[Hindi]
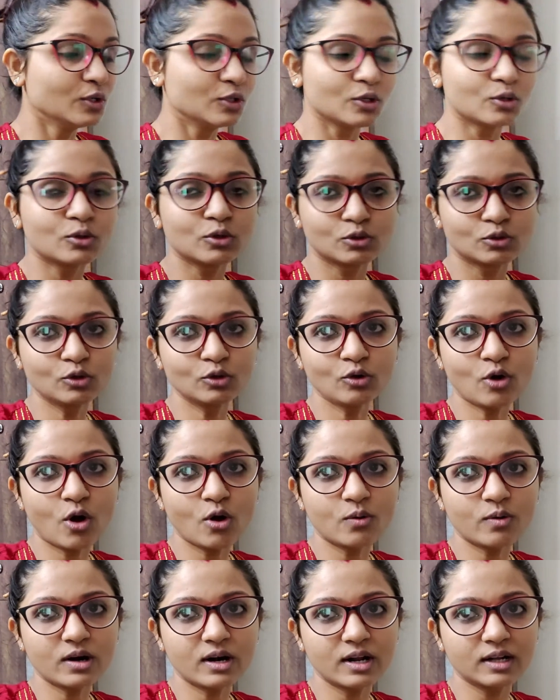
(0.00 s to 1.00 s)
तो खुद को तो
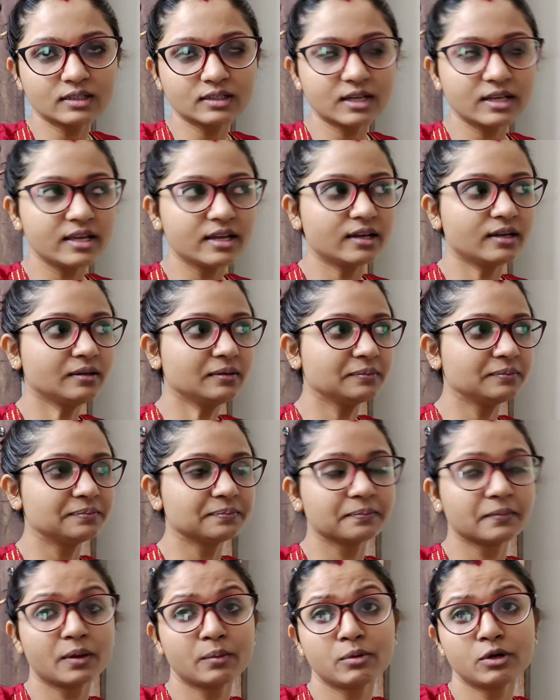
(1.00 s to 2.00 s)
ऑकवर्ड लगता ही है
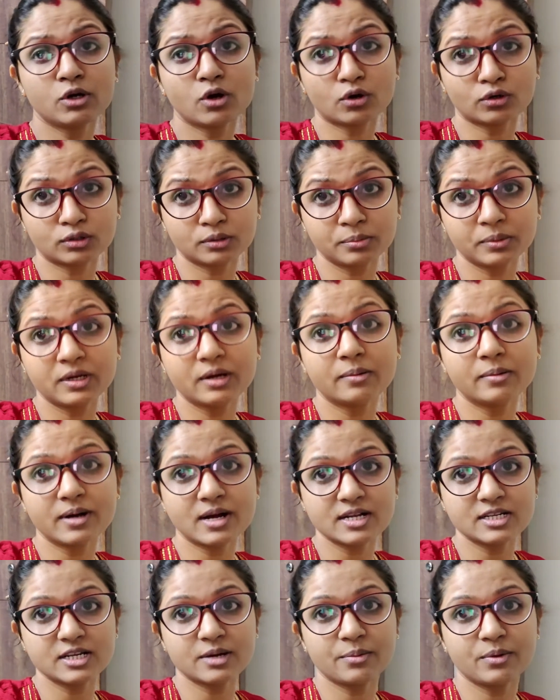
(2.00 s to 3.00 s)
मे भी डॉक्टर भी
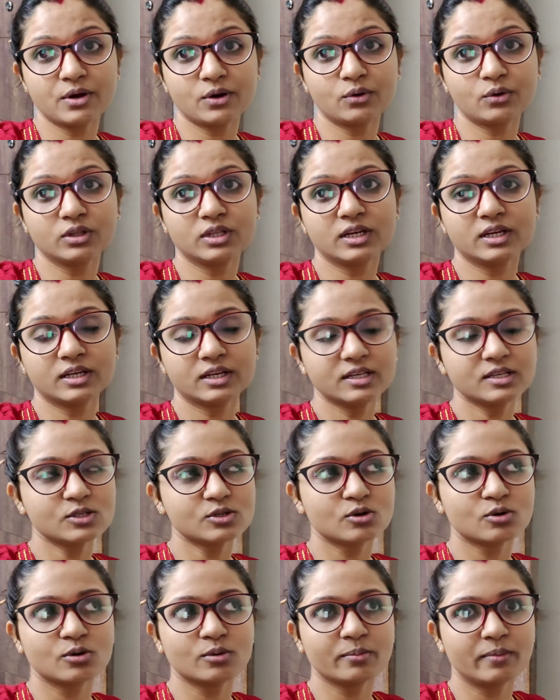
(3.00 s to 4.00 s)
घबरा जाए मेरे को देख के
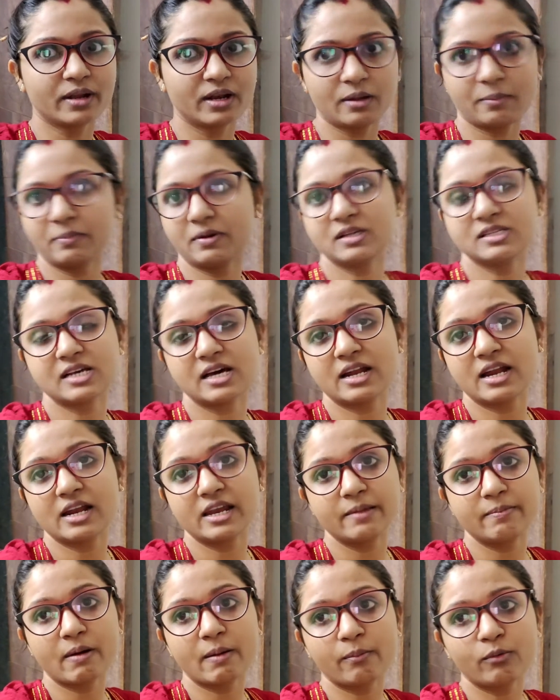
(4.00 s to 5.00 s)
सो मैंने अपना सारा
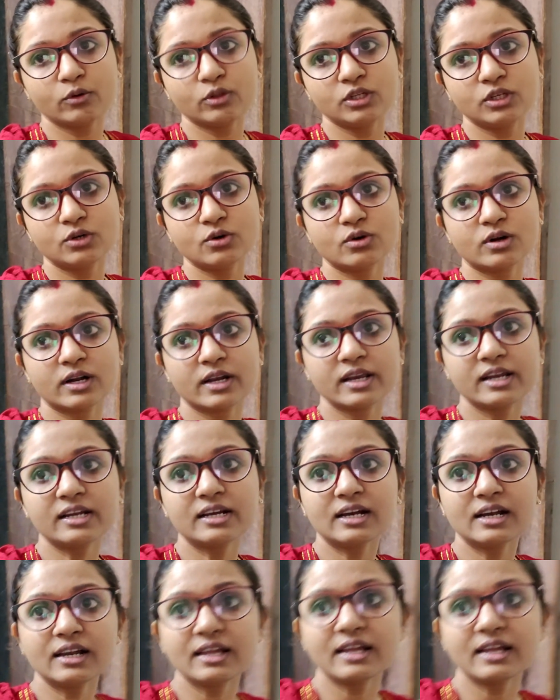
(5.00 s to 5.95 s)
लीपा पोती को क्लीन कर